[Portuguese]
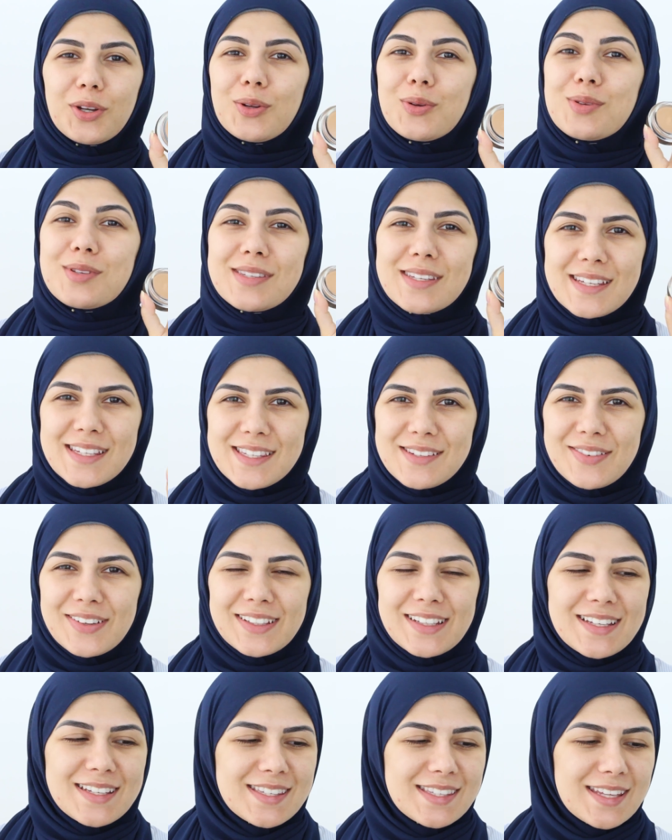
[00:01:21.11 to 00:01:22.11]
eu não sei se
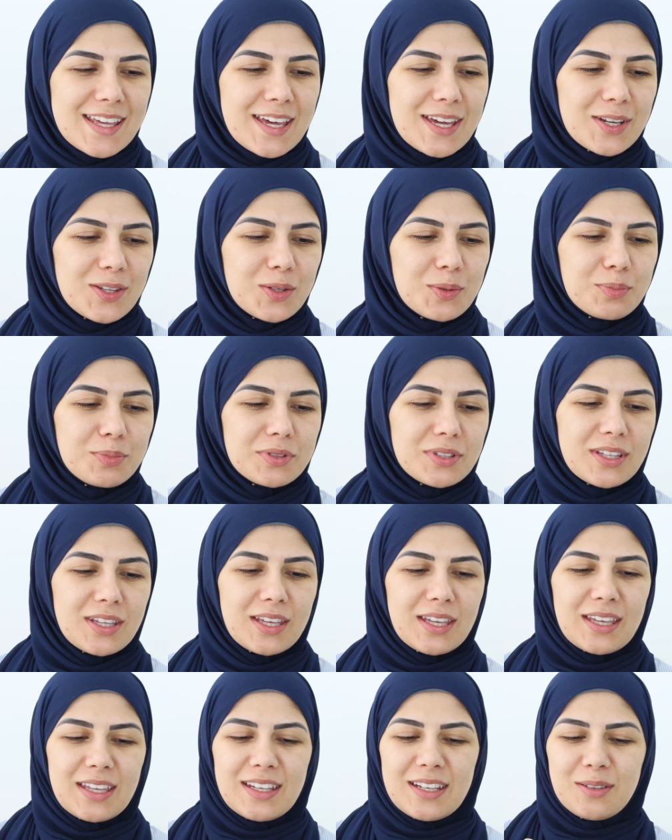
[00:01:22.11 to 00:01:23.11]
vai dar certo,
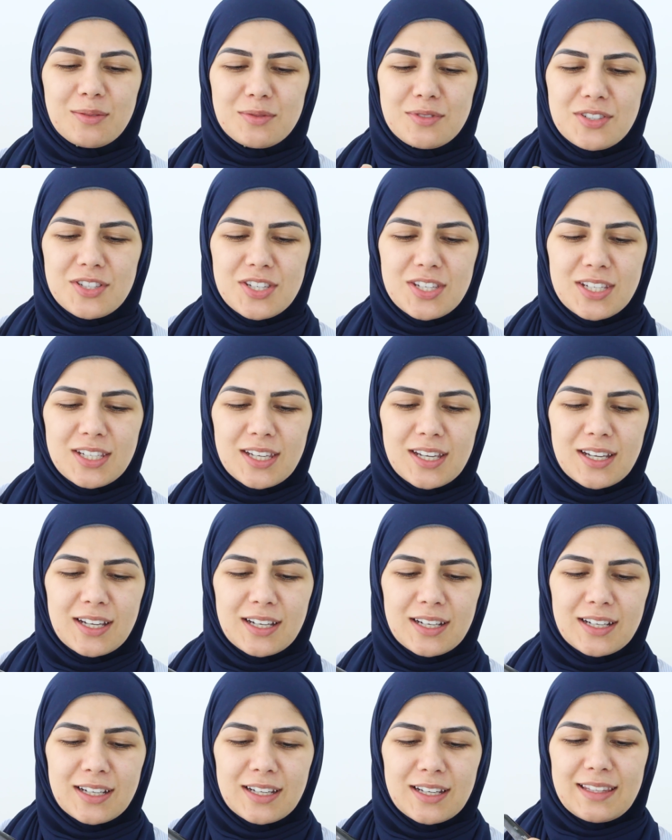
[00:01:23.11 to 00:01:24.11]
porque não
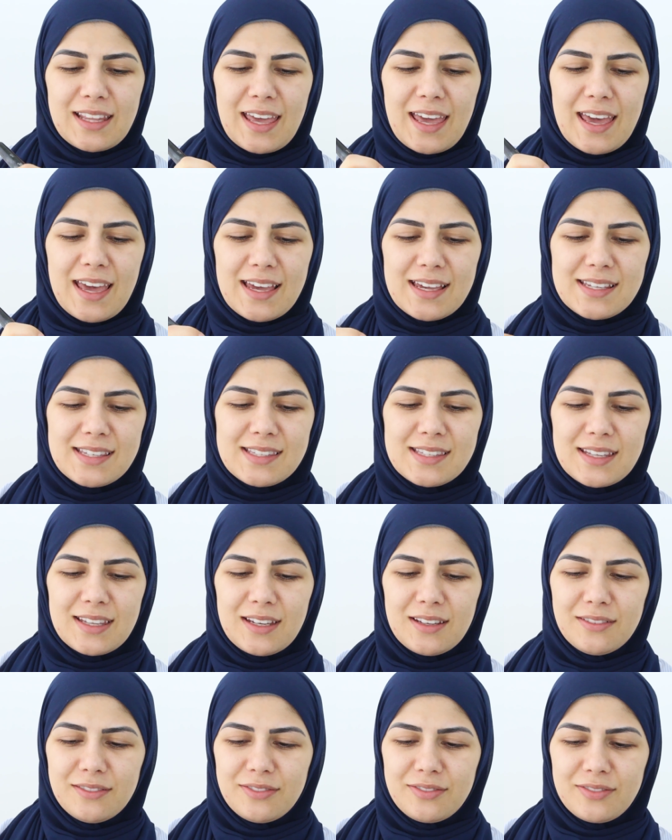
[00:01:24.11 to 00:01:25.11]
tinha
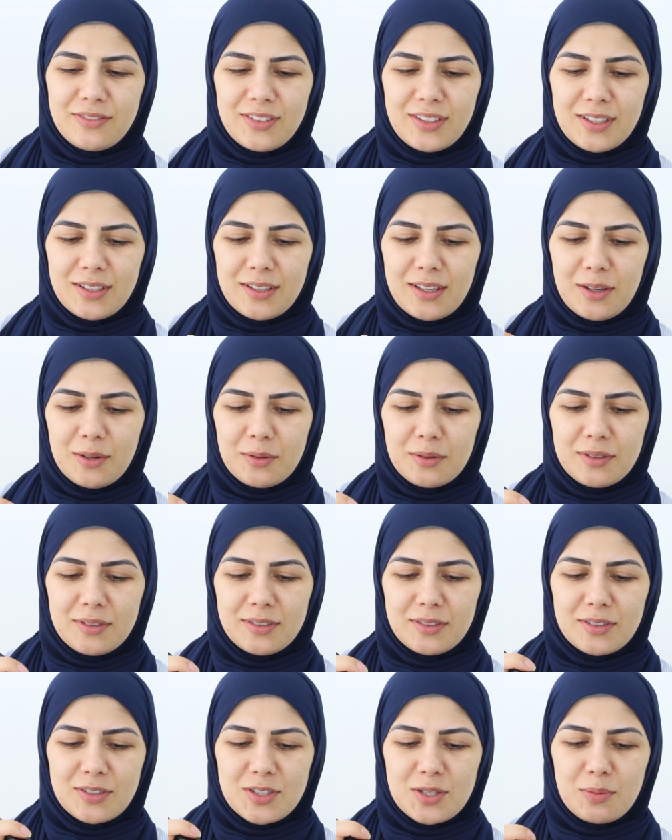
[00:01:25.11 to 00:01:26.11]
tester, enfim, eu,
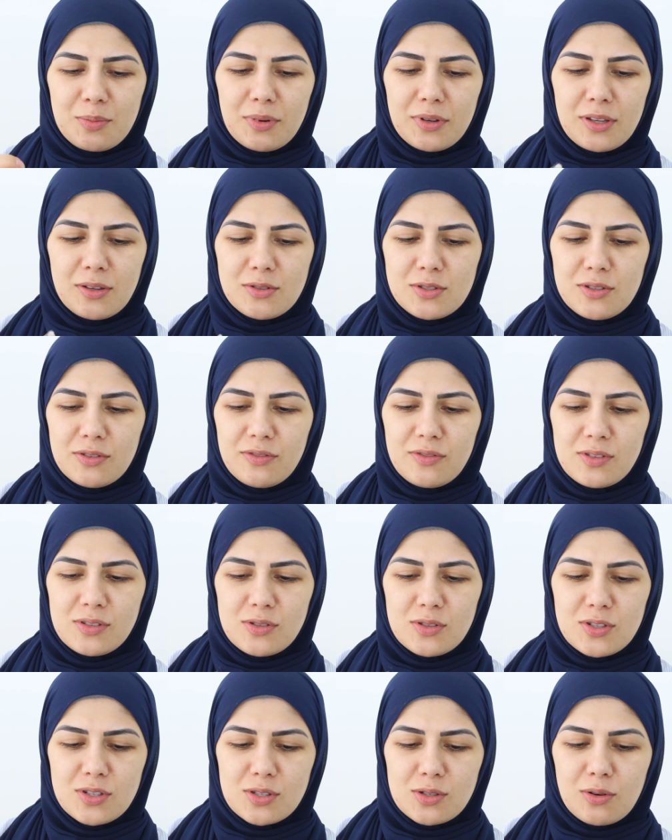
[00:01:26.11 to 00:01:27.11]
eu achei um pouquinho
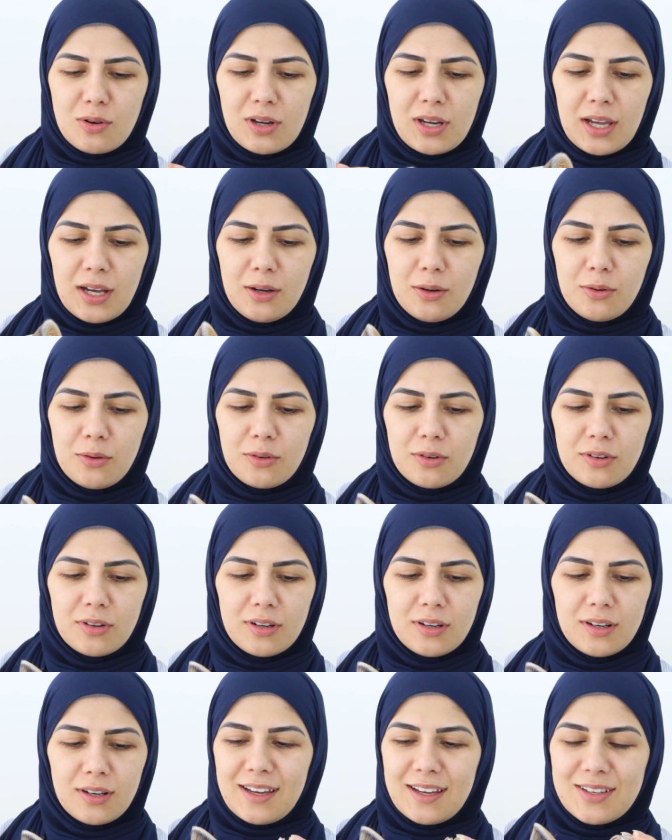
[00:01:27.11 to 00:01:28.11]
difícil de escolher a
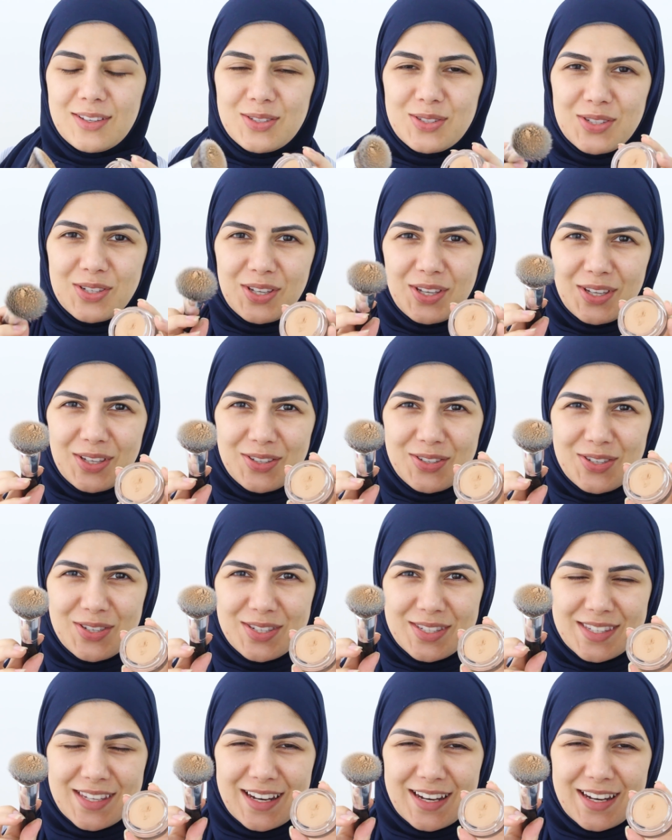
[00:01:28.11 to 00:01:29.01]
cor. Ai, gente,